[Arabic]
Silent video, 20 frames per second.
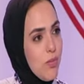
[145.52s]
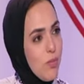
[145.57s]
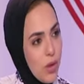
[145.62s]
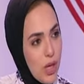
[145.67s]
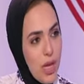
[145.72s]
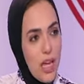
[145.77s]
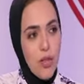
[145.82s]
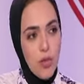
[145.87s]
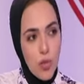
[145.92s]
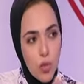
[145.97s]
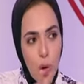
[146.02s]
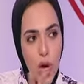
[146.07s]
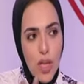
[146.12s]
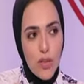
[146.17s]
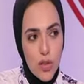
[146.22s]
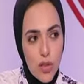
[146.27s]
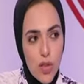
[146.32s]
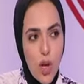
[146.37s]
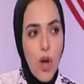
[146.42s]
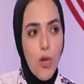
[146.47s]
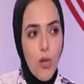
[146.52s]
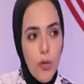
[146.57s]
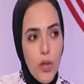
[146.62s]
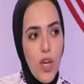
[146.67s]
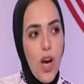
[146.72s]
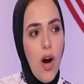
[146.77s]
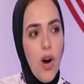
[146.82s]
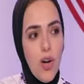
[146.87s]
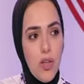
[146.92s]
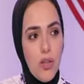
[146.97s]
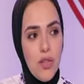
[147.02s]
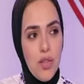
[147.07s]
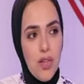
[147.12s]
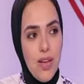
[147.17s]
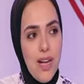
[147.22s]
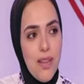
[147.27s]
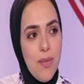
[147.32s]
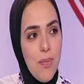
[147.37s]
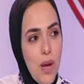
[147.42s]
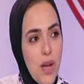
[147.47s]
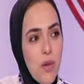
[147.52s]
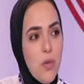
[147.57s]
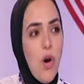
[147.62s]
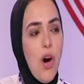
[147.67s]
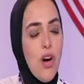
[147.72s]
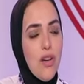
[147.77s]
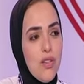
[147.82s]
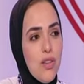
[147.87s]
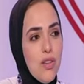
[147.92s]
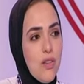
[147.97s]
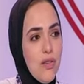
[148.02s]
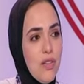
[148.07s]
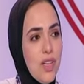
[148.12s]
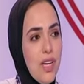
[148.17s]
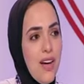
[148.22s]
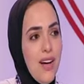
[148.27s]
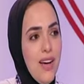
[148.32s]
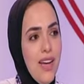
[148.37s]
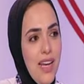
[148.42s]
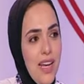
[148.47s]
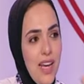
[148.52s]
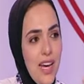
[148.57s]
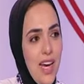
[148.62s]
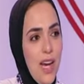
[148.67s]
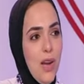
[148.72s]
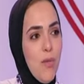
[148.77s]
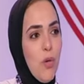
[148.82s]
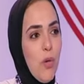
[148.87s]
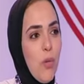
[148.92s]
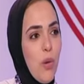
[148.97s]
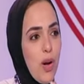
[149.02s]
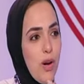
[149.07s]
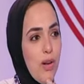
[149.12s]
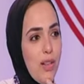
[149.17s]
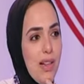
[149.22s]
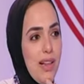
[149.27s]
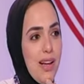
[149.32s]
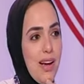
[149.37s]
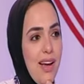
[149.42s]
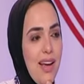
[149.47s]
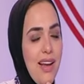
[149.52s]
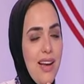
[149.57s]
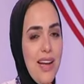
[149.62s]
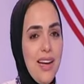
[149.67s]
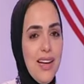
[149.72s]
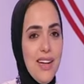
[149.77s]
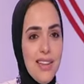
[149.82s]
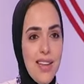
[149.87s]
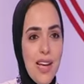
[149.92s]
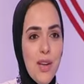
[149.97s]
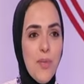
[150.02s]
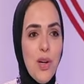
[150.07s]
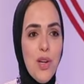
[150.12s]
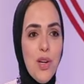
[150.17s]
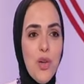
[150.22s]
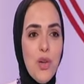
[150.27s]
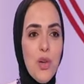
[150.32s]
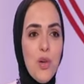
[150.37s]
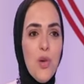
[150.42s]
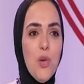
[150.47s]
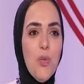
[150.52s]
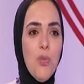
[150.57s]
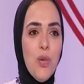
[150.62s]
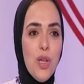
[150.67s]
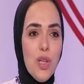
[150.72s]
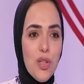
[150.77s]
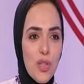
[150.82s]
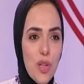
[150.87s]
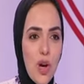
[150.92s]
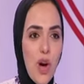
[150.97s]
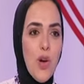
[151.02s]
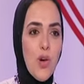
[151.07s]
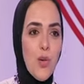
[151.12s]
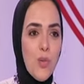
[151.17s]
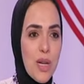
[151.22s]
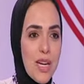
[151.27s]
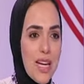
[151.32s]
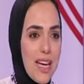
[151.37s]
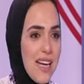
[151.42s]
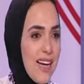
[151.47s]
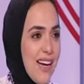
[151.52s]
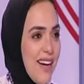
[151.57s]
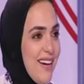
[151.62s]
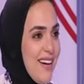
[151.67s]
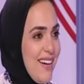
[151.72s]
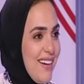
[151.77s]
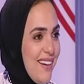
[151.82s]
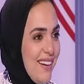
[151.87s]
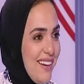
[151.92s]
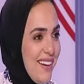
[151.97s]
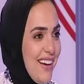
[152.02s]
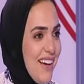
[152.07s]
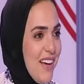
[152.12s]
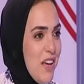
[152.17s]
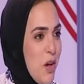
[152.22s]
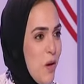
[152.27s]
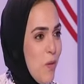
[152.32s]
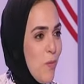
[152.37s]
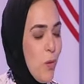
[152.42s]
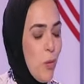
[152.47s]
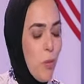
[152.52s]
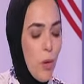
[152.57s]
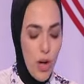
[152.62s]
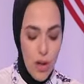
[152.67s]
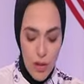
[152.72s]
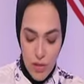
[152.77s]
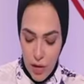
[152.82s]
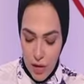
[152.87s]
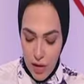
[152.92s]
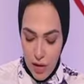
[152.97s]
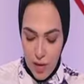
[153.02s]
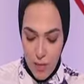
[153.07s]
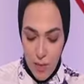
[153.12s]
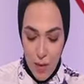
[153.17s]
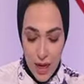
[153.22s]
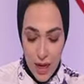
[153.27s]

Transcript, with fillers: انتوا هتظهروا فيها اكتر هتبانوا اكتر فيها المباريات اللي جايه لان دايما النجوم بيظهروا من خلال مباريات القمه